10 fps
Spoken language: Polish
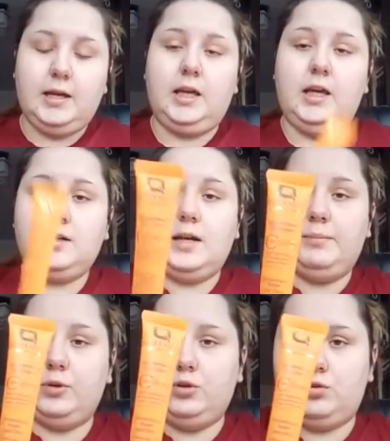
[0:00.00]
I
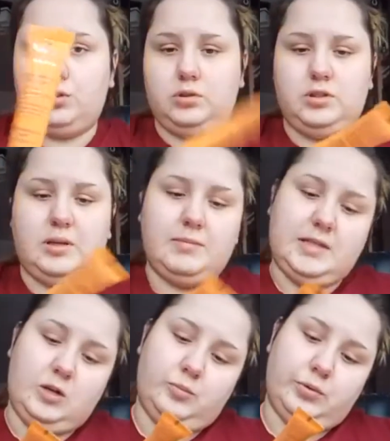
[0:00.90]
krem pod oczy, czy tam
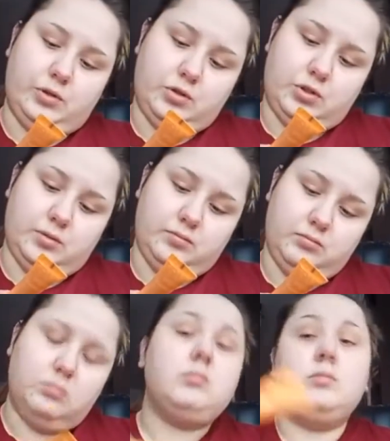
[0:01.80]
serum pod oczy.
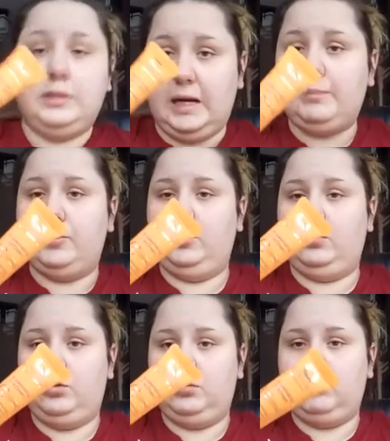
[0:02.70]
Krem pod
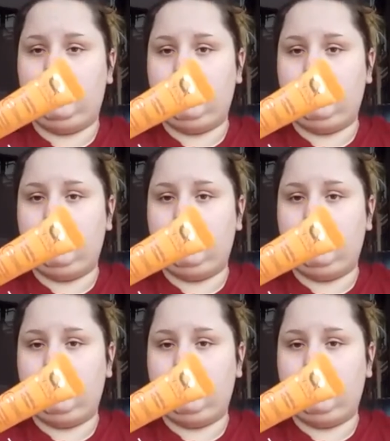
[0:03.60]
oczy.